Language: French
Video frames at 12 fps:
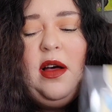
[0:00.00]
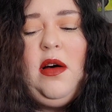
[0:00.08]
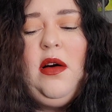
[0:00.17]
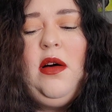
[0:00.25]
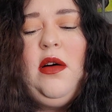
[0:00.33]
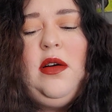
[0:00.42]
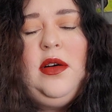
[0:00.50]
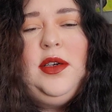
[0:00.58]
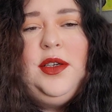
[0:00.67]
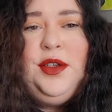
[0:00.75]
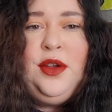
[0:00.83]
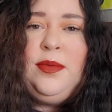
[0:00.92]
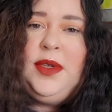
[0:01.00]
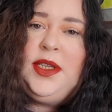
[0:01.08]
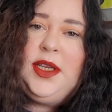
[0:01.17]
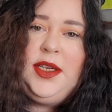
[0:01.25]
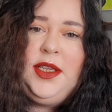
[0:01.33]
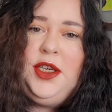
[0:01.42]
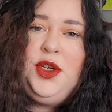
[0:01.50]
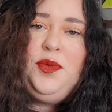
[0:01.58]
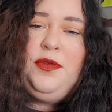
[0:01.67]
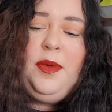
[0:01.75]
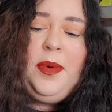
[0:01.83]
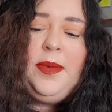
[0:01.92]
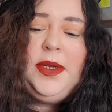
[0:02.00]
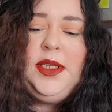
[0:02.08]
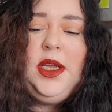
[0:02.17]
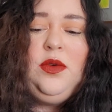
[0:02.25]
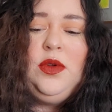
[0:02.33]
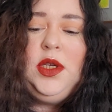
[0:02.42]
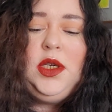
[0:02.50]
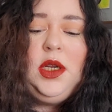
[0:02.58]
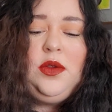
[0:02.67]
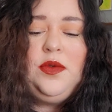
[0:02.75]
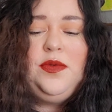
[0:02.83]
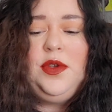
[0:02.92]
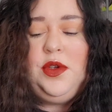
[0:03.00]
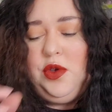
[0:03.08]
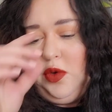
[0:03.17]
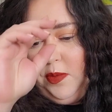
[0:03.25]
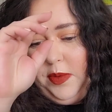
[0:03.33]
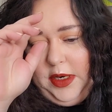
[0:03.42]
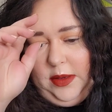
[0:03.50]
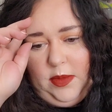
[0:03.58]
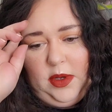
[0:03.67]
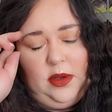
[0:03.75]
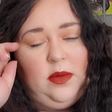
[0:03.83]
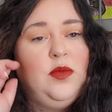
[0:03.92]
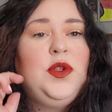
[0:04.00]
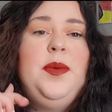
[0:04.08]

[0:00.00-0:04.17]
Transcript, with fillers: Oh non mais celle-ci, je pouvais pas passer à côté, je la trouve sublime. Bon,